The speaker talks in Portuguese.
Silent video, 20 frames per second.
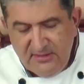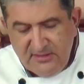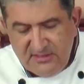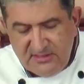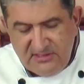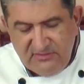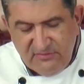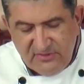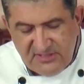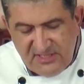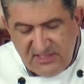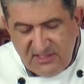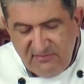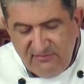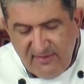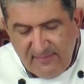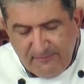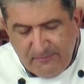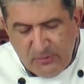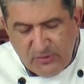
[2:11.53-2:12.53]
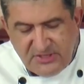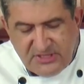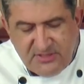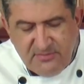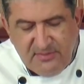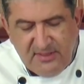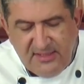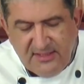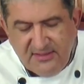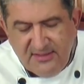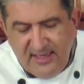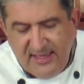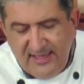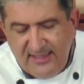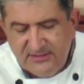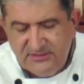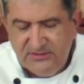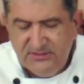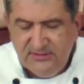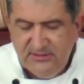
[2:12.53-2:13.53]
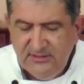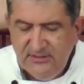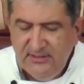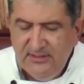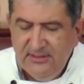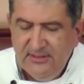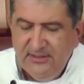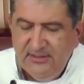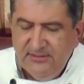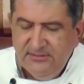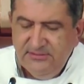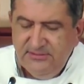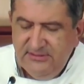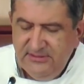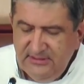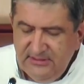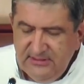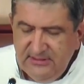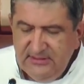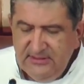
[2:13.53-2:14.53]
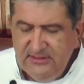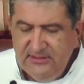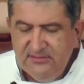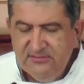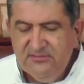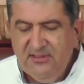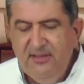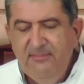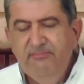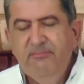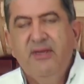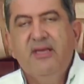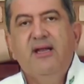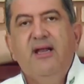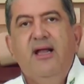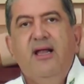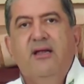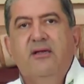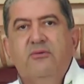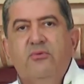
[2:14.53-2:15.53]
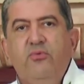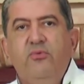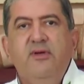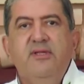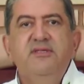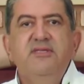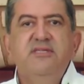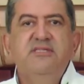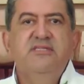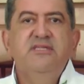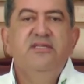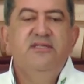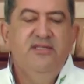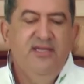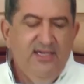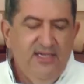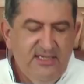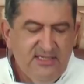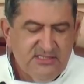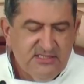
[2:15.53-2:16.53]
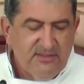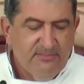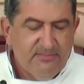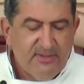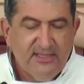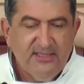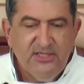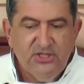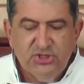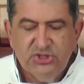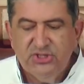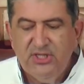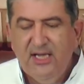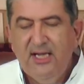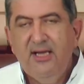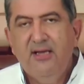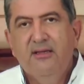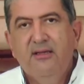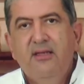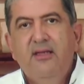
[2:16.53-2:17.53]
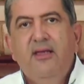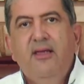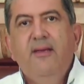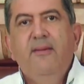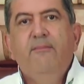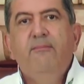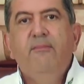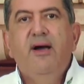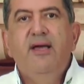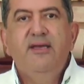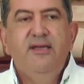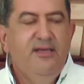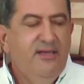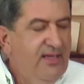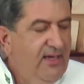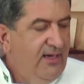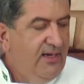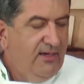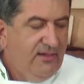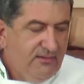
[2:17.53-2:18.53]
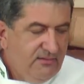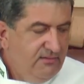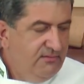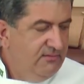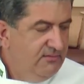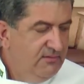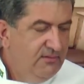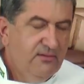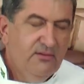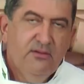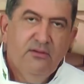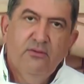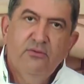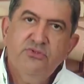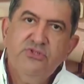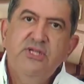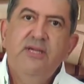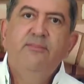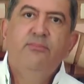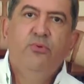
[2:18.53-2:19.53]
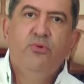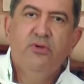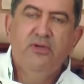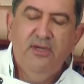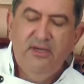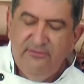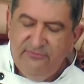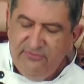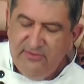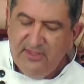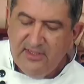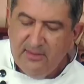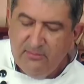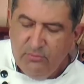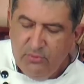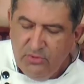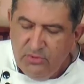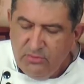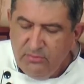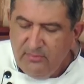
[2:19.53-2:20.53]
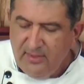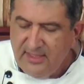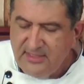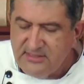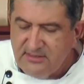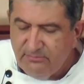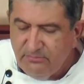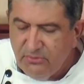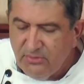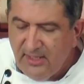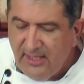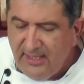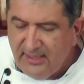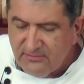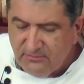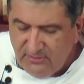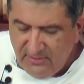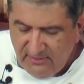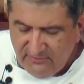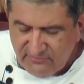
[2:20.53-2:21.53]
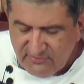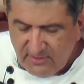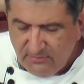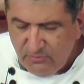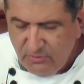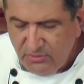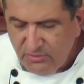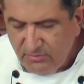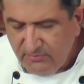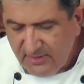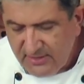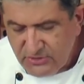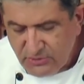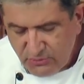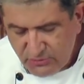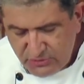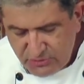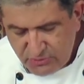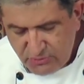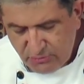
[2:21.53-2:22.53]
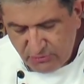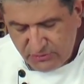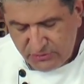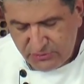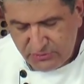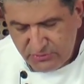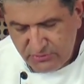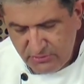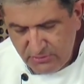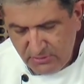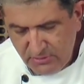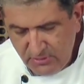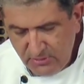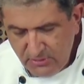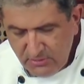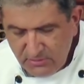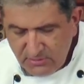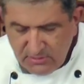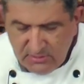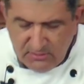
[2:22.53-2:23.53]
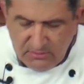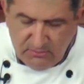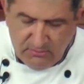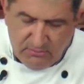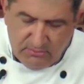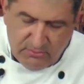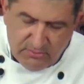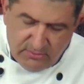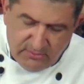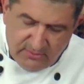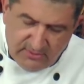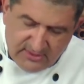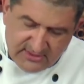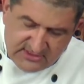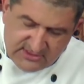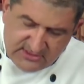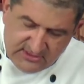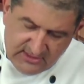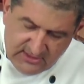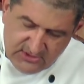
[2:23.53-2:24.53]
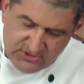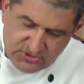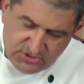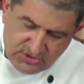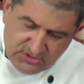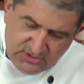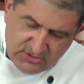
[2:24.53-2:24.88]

Se você tiver a possibilidade de temperar com antecedência para deixar marinar, o sabor ele fica muito mais apurado, né? Fica muito mais gostoso. Então, azeite,